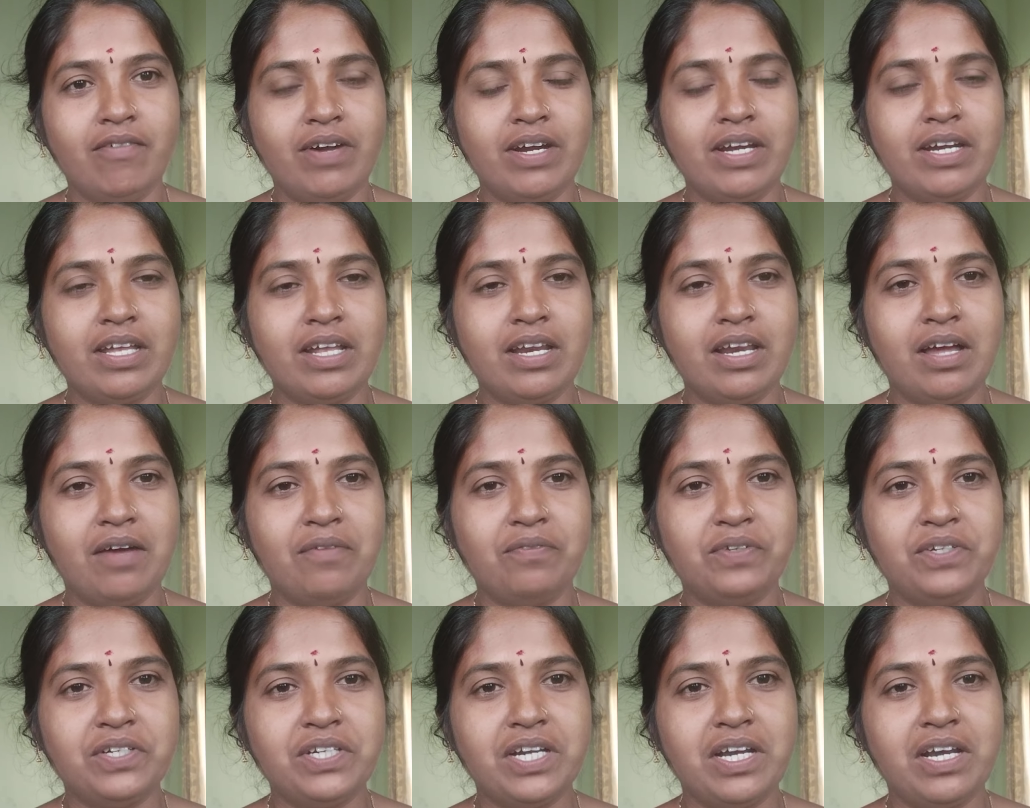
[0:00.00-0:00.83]
వంటల
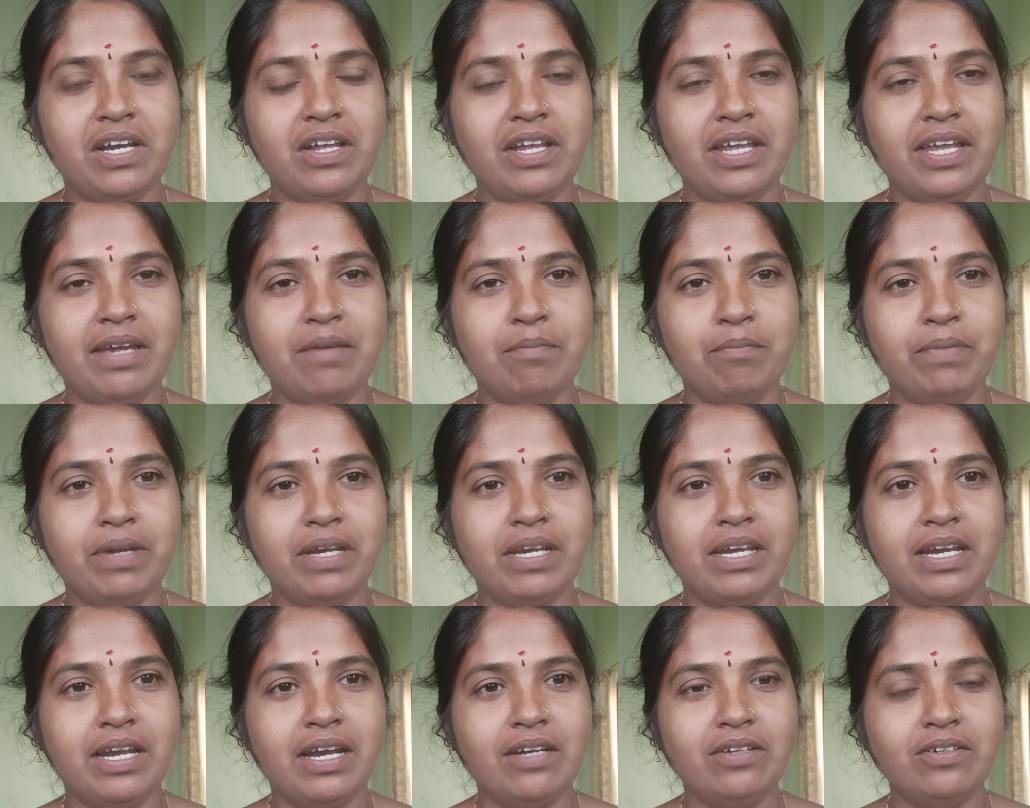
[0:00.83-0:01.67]
ఆఫీషియల్లో ఏం
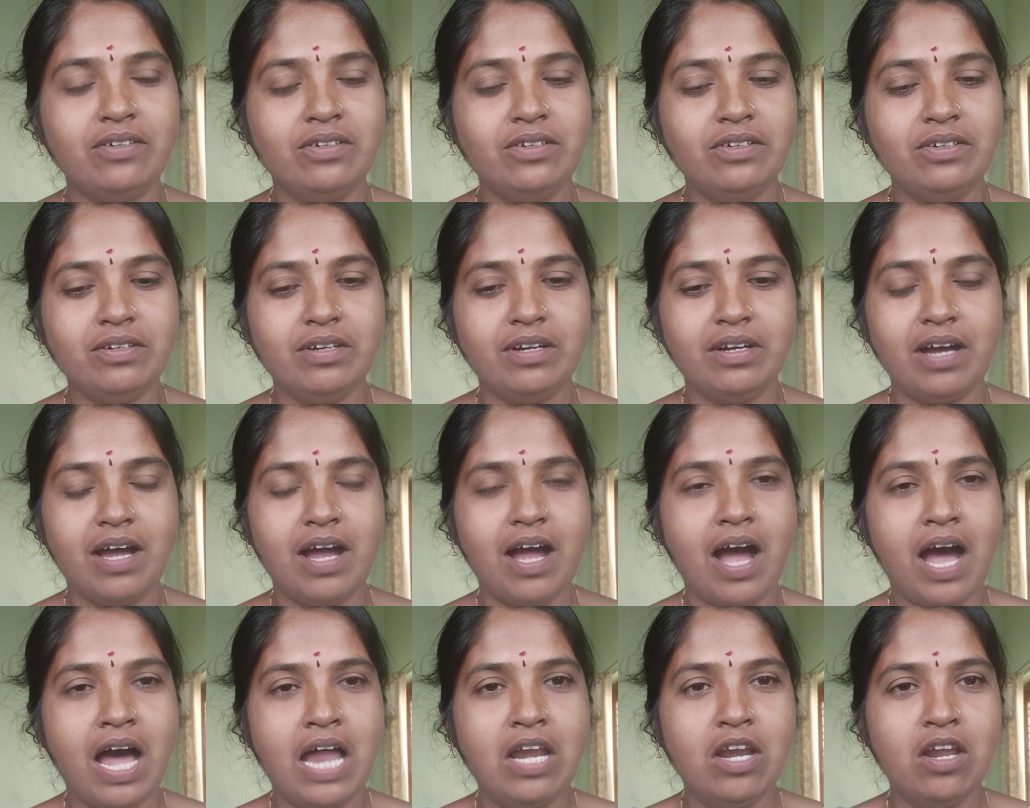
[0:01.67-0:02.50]
పెట్టినాడు
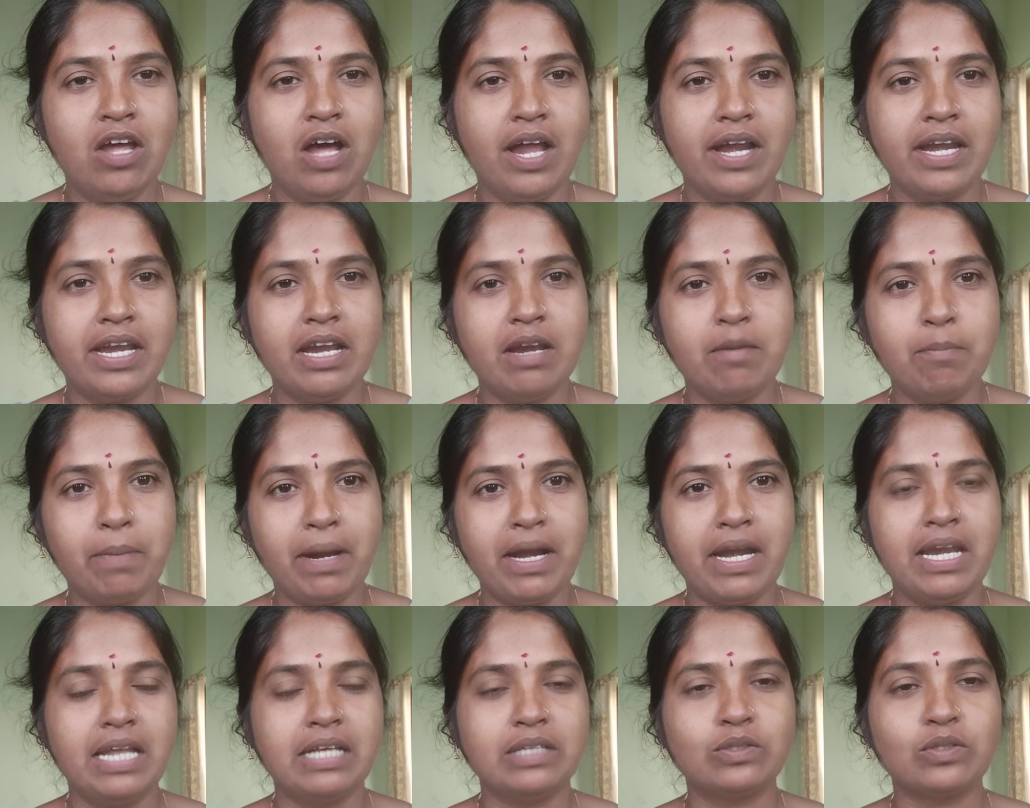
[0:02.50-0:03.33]
హాల్లో అన్నను
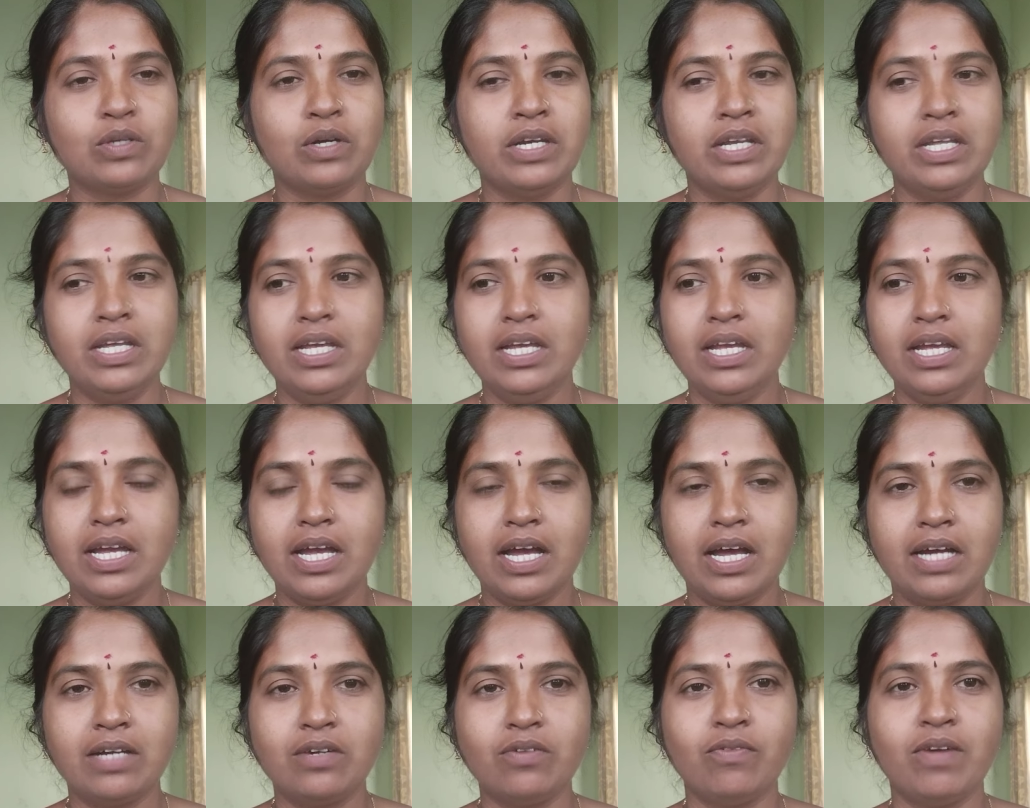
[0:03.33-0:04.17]
పండేసుకొని
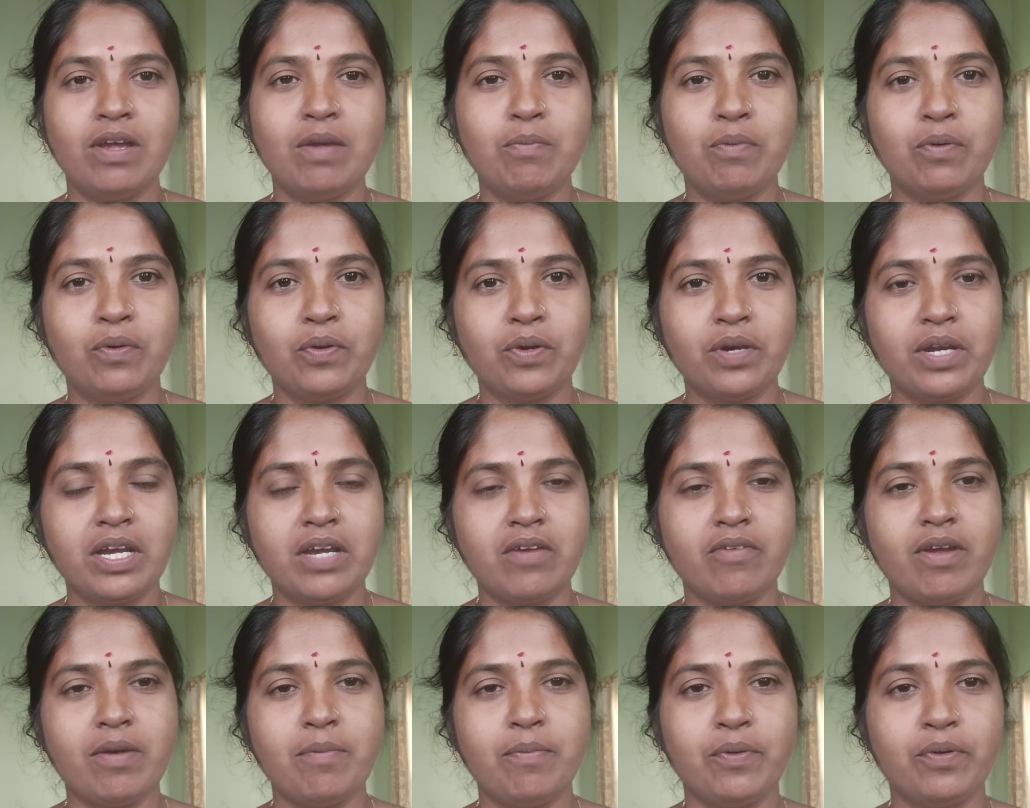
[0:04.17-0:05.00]
అటువైపు ఒకరు
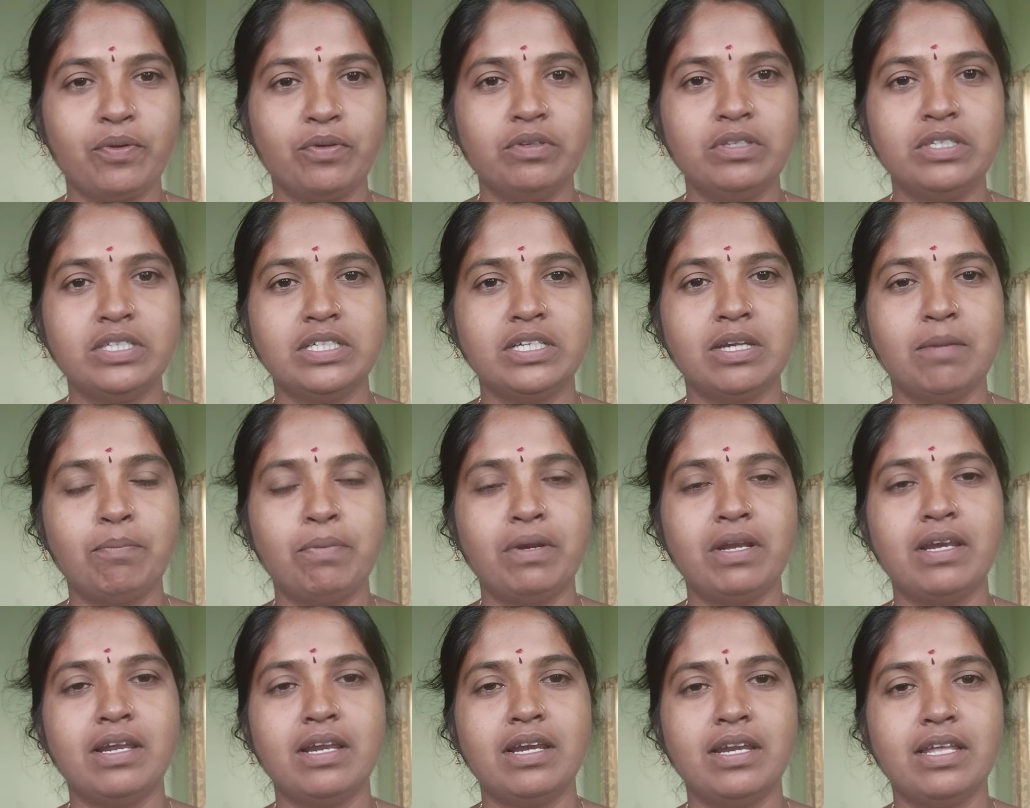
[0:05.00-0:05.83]
ఇటువైపు ఒకరు చిన్న
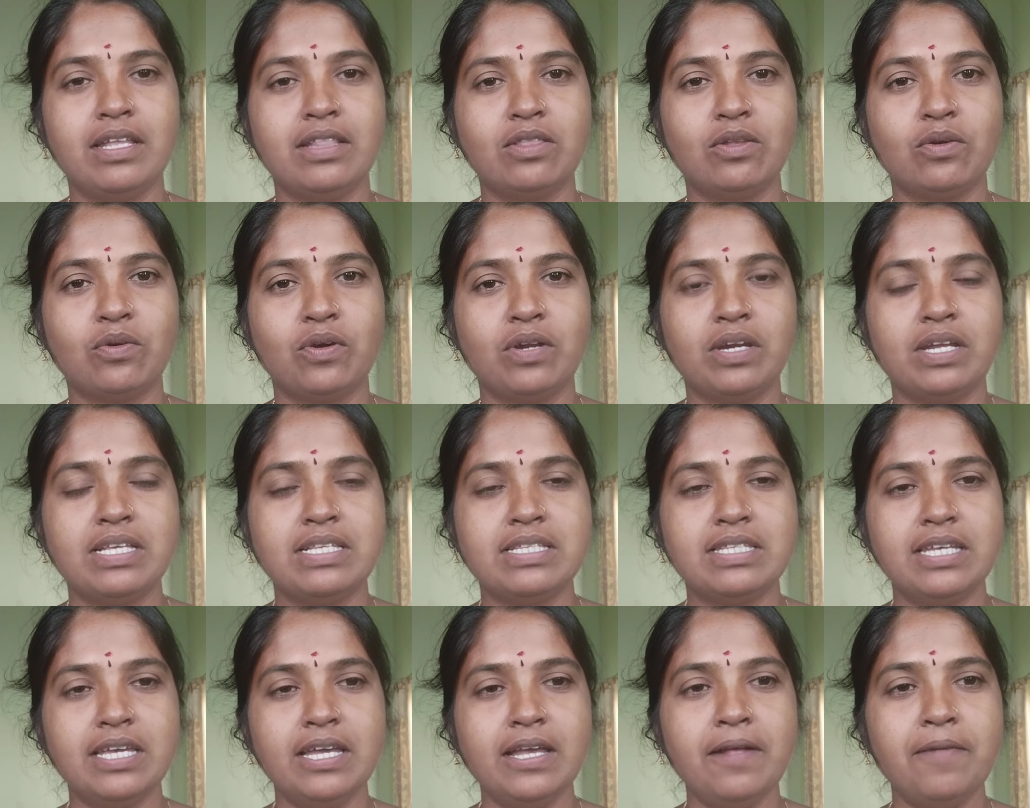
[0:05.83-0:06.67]
పిల్లల్ని
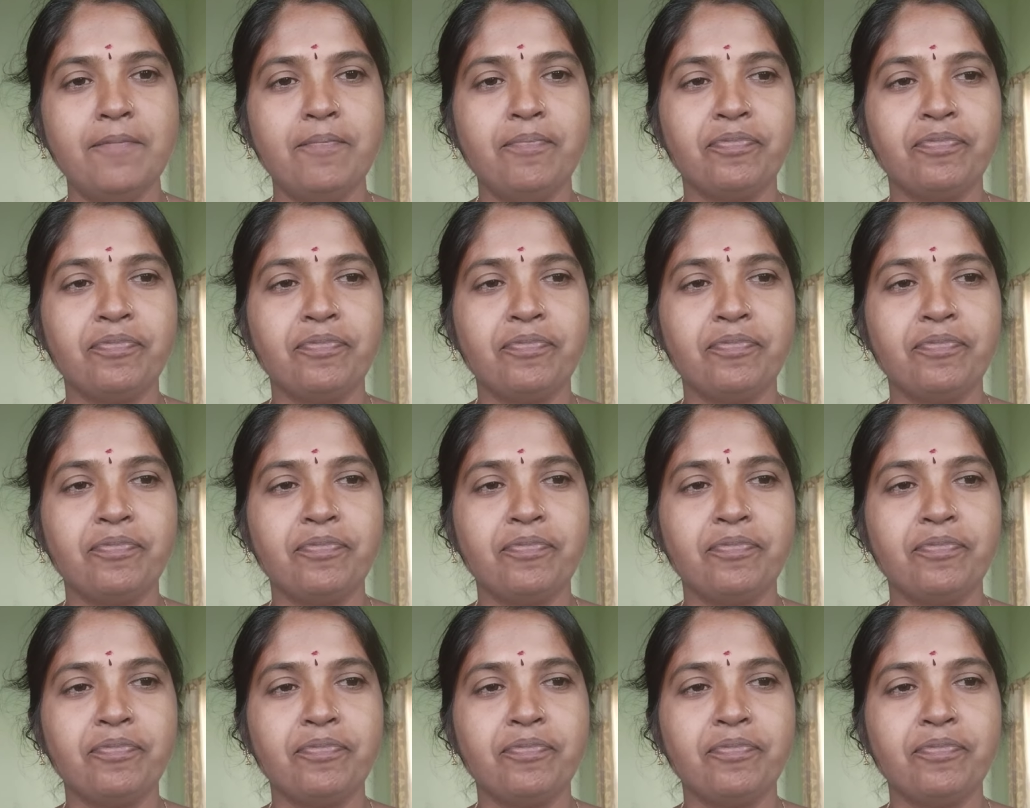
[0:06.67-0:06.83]
ఎత్తుకొనేసి